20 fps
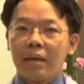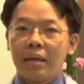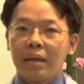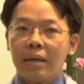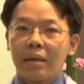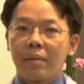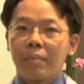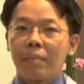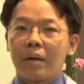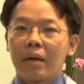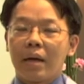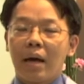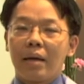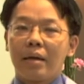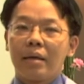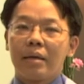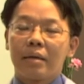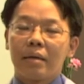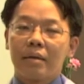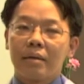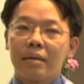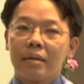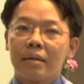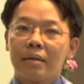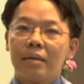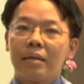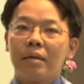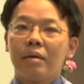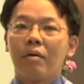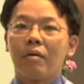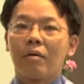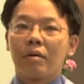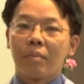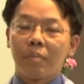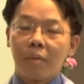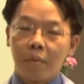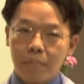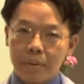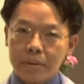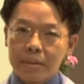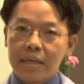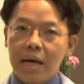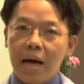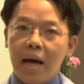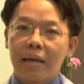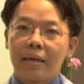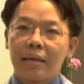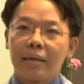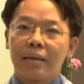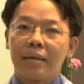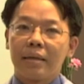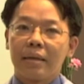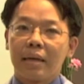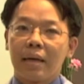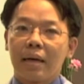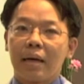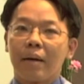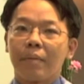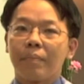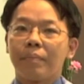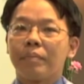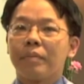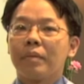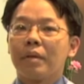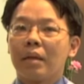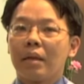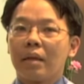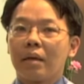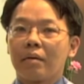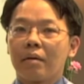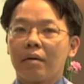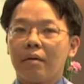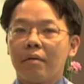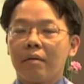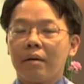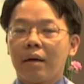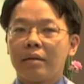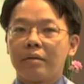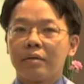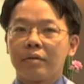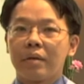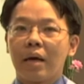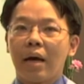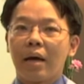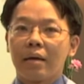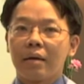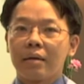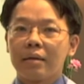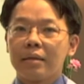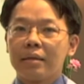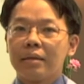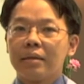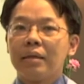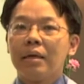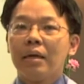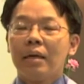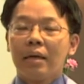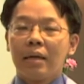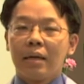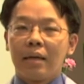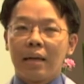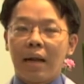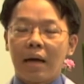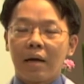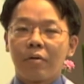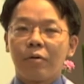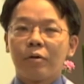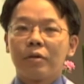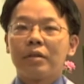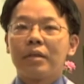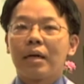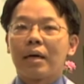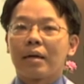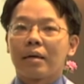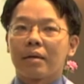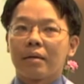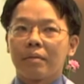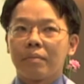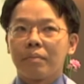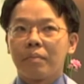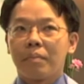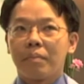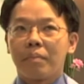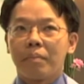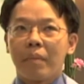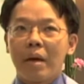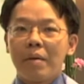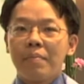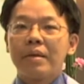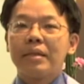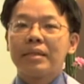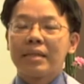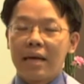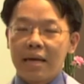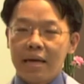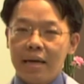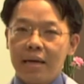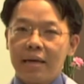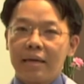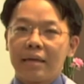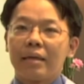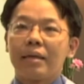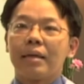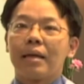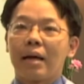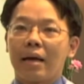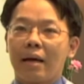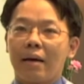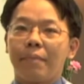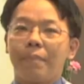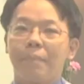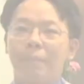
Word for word: อีกประการหนึ่งก็คือเรื่องของระบบประสาทนะครับ แล้วก็อันสุดท้ายก็คือ หลังคดจากไม่มีสาเหตุนะครับ